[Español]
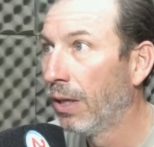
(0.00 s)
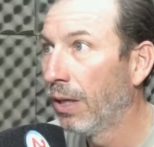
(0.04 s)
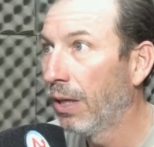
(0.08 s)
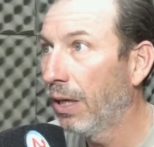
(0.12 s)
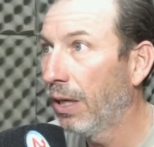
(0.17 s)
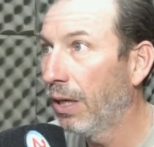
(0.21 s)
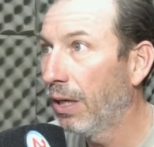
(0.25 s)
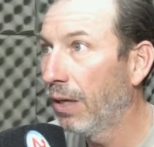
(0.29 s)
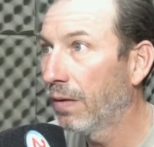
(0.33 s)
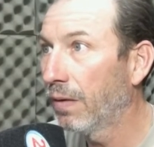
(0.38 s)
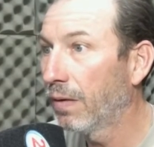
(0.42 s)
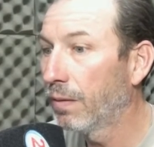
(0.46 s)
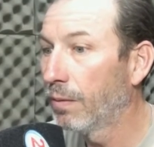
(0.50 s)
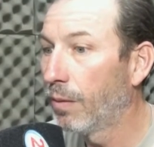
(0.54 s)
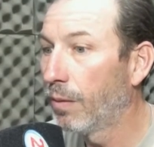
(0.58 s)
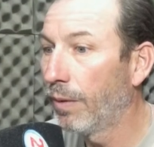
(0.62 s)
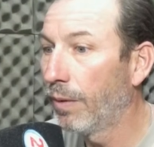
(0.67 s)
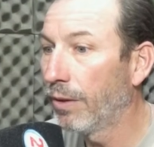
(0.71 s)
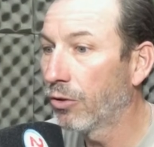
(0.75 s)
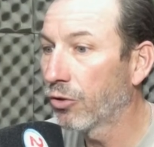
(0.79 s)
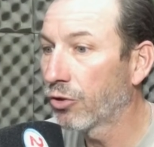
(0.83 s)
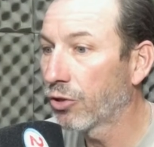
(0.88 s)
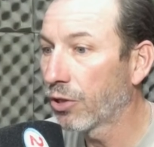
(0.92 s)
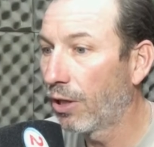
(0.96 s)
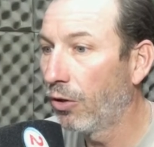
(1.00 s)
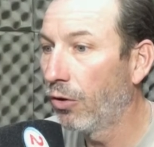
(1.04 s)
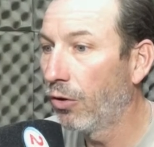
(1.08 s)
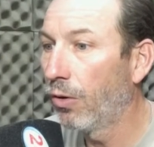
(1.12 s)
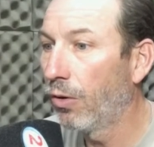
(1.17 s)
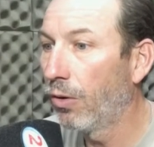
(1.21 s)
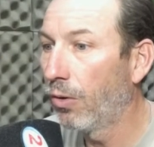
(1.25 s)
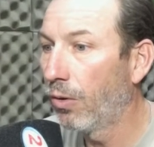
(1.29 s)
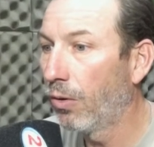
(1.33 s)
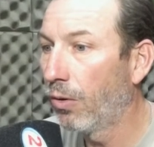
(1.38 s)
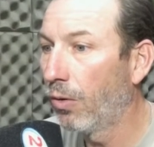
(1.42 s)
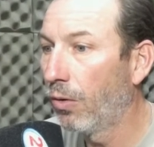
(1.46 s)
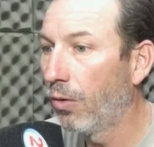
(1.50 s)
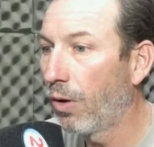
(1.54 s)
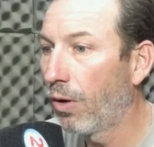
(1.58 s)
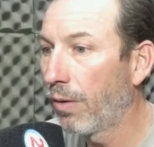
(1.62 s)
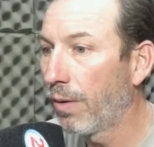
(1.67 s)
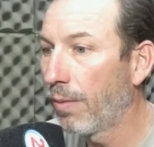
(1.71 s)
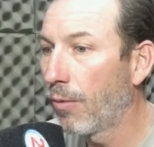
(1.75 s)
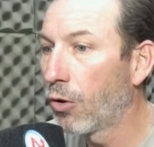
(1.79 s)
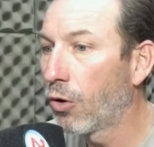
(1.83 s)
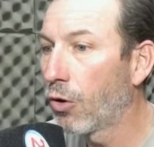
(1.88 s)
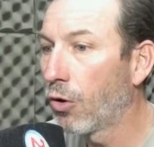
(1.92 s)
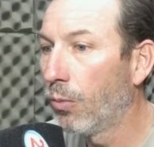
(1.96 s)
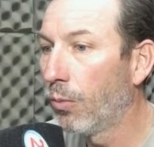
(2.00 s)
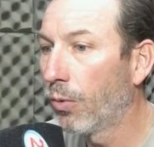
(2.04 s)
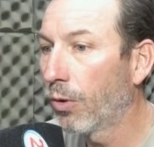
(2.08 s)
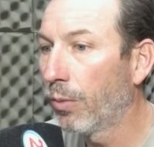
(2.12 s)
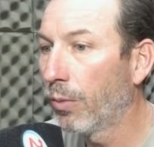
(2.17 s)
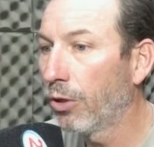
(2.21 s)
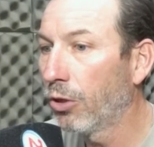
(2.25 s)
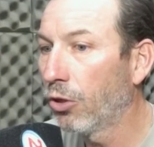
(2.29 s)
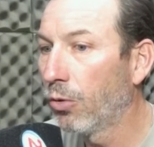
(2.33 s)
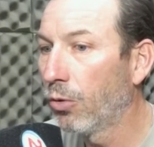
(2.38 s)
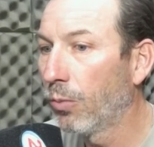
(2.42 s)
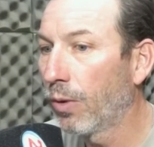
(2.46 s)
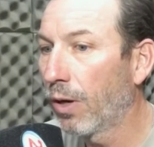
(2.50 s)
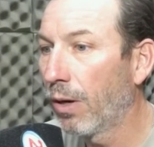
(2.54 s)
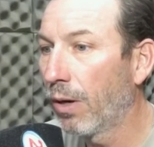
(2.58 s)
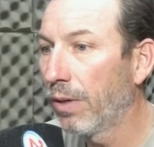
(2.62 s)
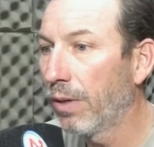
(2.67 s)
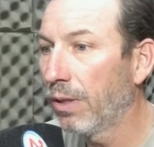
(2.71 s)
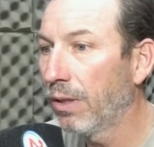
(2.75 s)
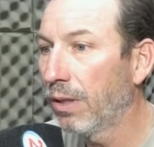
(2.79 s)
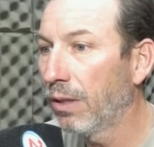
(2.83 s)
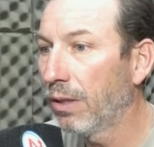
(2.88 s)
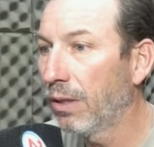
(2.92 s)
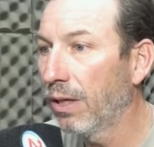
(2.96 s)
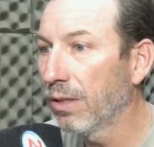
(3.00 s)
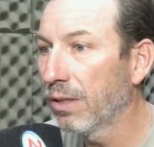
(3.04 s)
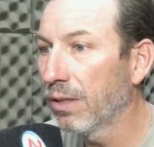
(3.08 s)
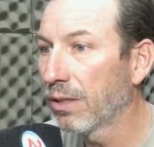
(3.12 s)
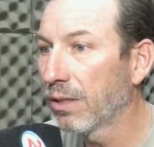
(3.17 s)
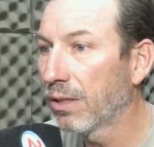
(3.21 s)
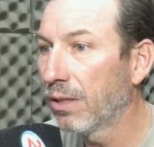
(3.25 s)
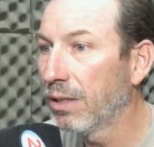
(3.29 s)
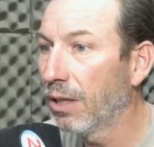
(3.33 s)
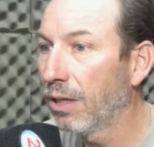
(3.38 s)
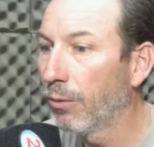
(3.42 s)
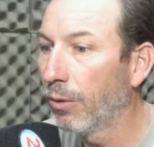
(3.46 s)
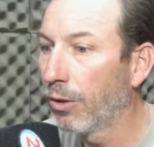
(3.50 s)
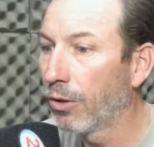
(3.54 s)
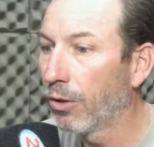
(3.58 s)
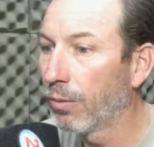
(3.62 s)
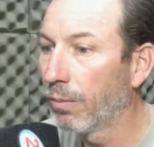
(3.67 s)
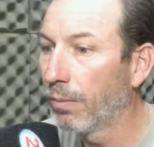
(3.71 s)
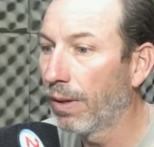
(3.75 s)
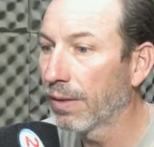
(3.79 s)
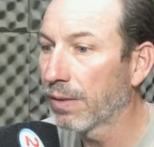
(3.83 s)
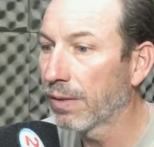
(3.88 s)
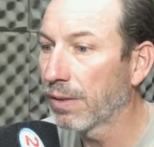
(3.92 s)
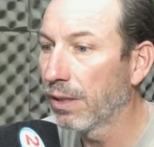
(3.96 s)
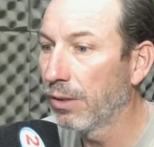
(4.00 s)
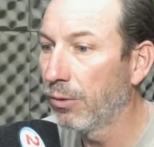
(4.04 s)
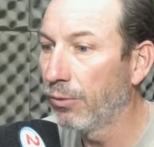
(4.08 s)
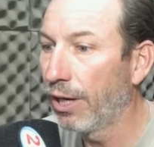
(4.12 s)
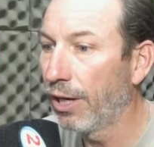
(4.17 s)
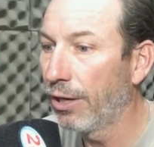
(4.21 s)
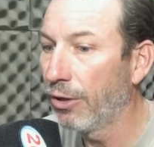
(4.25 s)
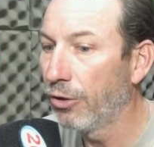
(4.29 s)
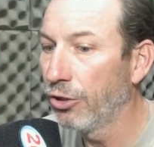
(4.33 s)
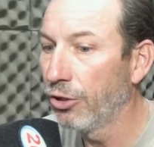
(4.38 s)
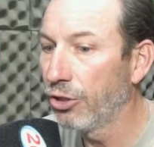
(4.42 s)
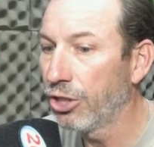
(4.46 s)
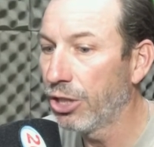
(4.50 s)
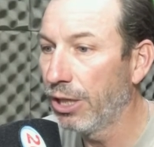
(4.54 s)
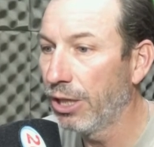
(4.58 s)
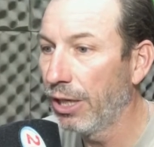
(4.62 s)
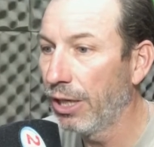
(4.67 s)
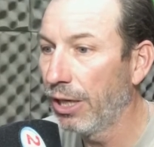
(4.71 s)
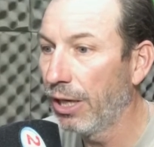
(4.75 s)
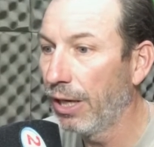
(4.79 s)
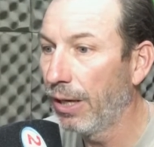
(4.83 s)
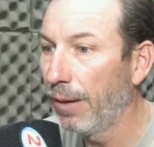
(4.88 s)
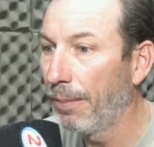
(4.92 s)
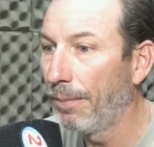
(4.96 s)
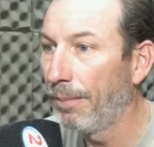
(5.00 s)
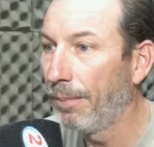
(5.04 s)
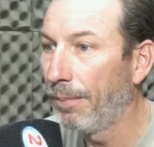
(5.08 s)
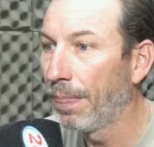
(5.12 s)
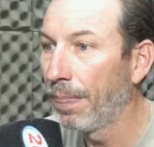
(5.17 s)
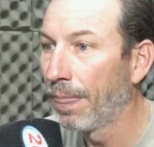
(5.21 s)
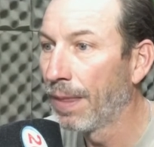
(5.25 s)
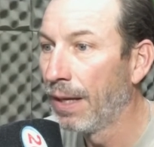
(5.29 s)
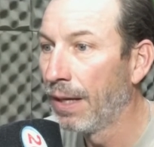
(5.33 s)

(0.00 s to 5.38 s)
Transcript: en ese momento ya lo, habíamos comprometido para el 23, así que bueno, va a ser una noche mm,